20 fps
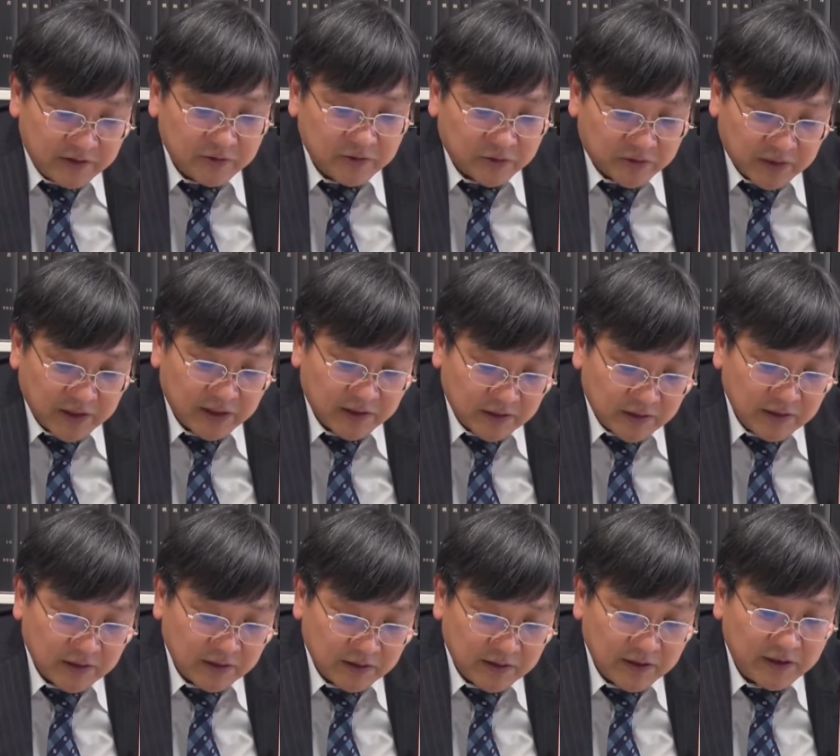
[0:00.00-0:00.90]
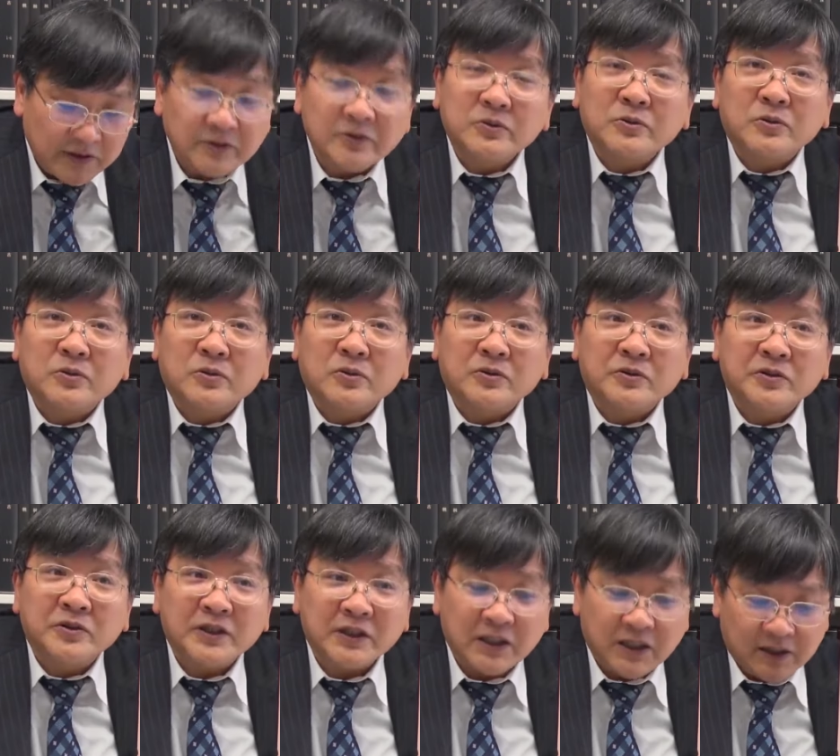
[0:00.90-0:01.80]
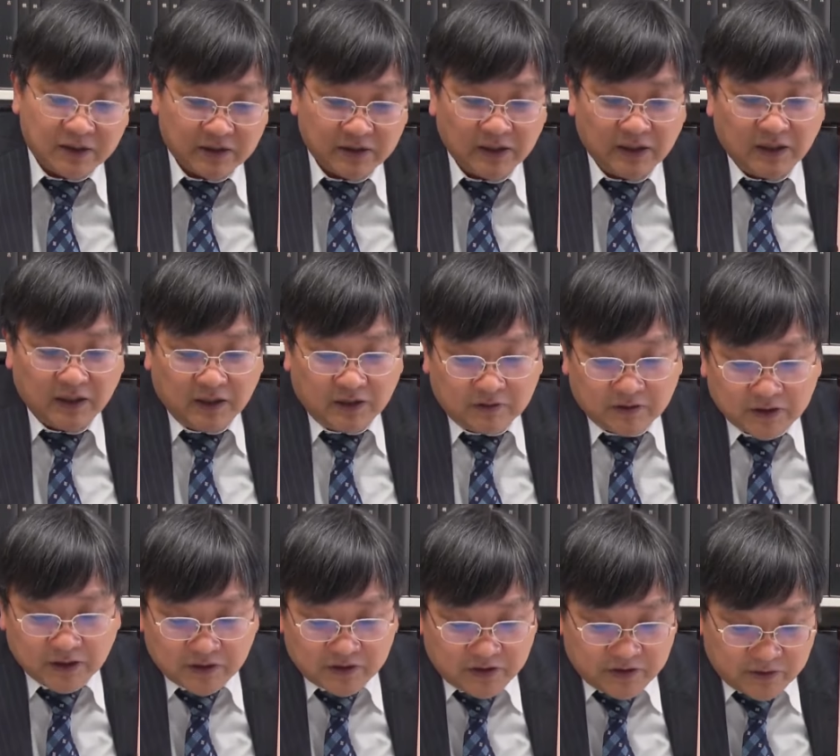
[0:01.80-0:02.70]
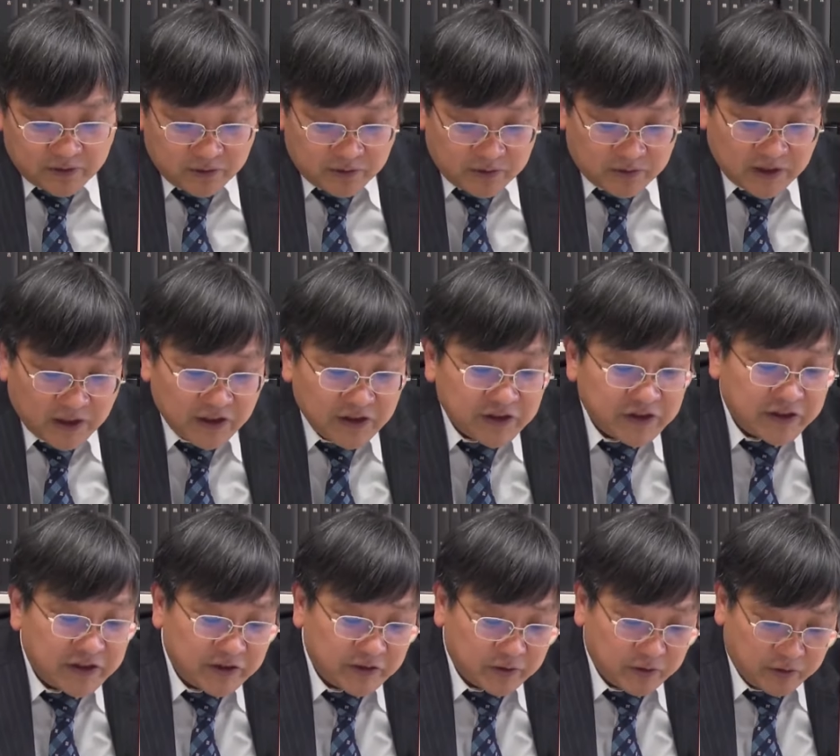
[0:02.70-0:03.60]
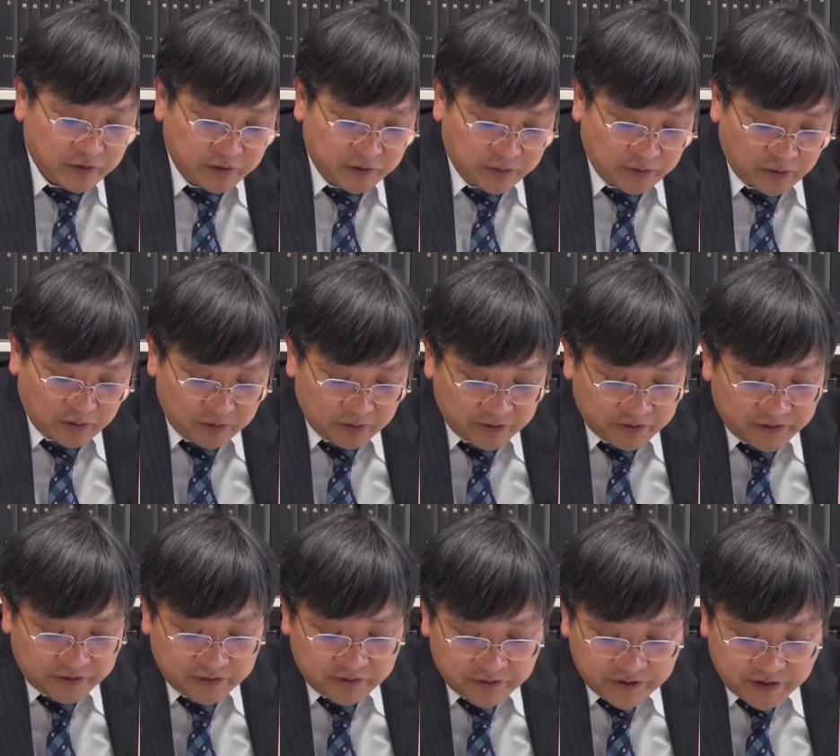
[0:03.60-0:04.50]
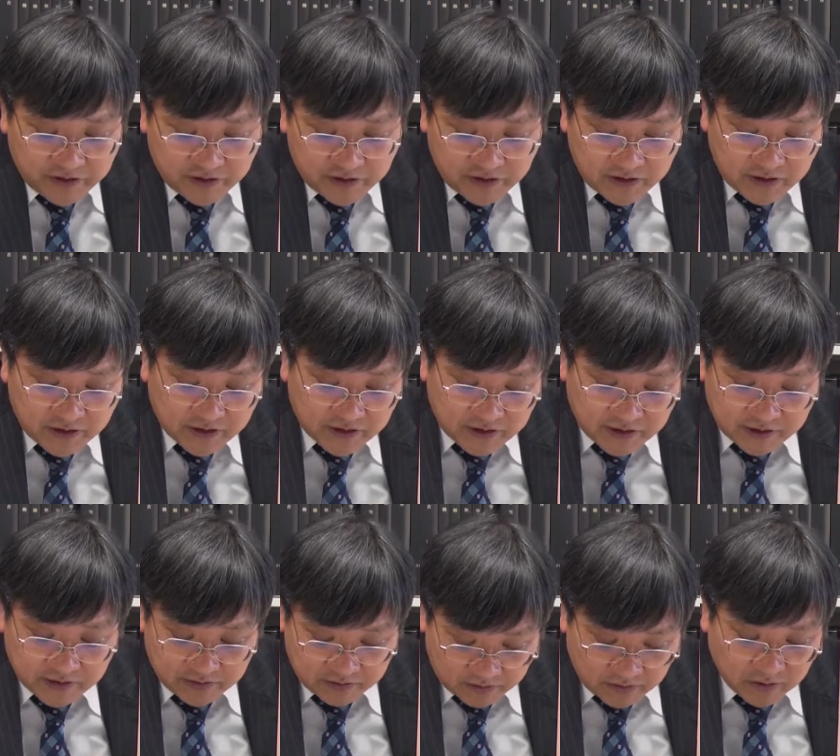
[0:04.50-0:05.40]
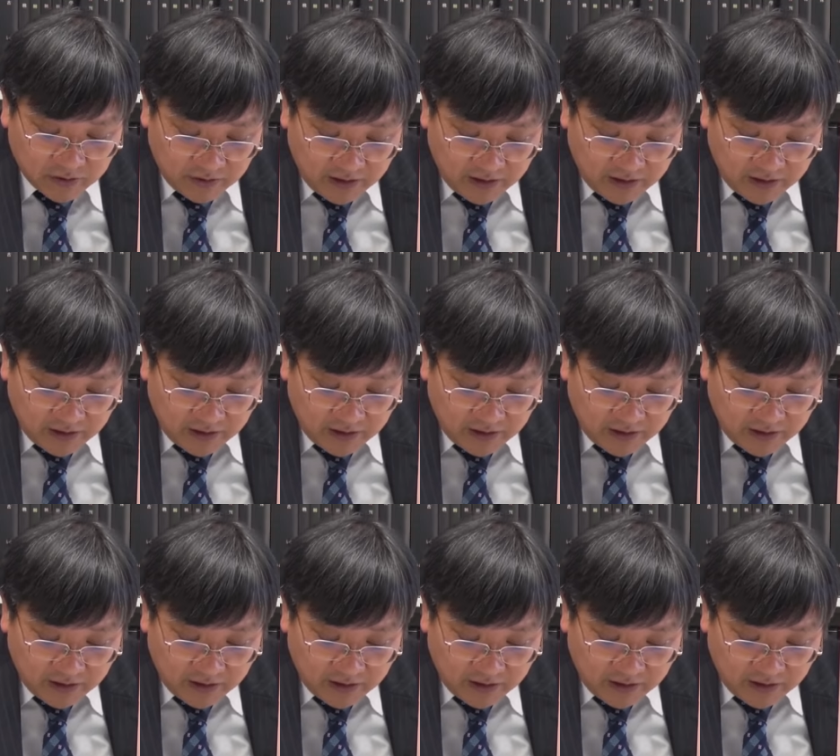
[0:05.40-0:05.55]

くのかっていうこと、それが私の関心というものの中心になっていくと